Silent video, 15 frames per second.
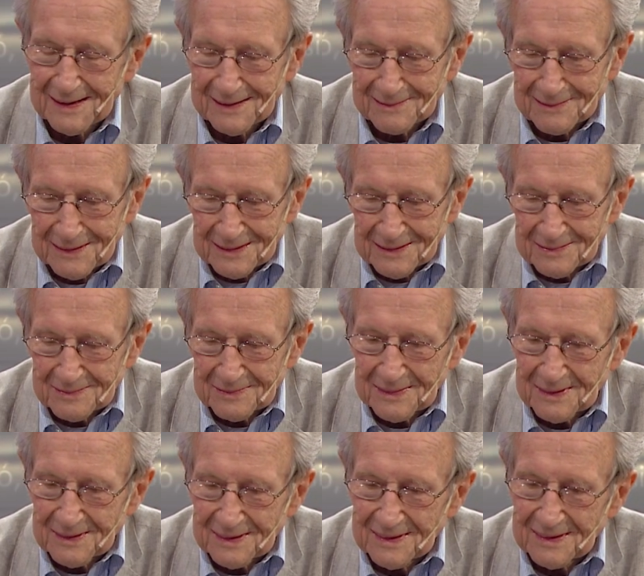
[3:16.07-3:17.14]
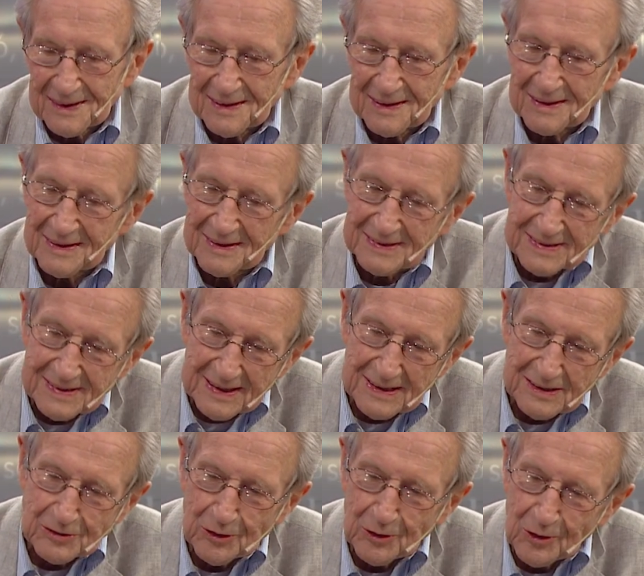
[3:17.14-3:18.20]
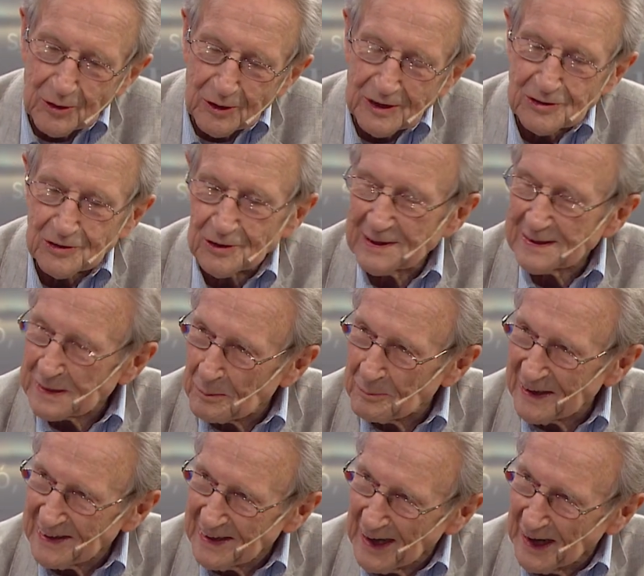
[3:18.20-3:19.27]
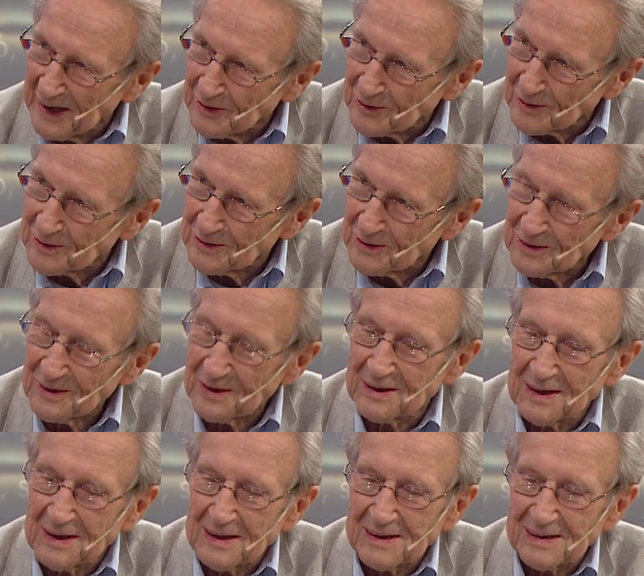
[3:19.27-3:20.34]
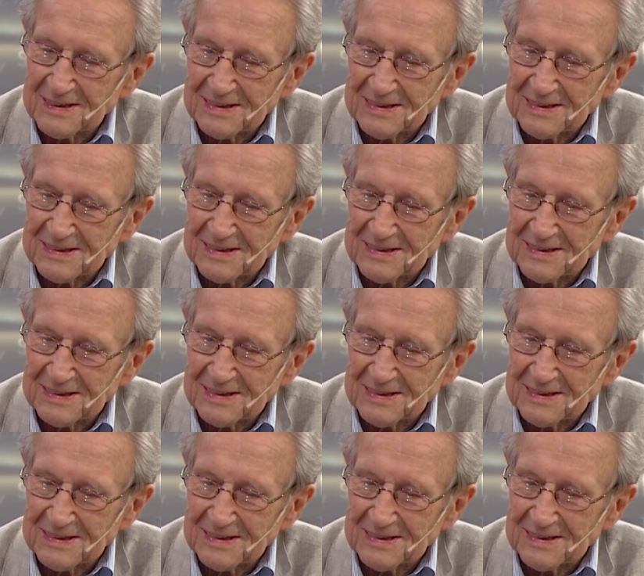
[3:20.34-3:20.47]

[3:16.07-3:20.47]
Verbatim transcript: De eh, Carlos Alonso y de muchos otros. Sí, soy un coleccionista mediano, ¿no? ¿Mediano?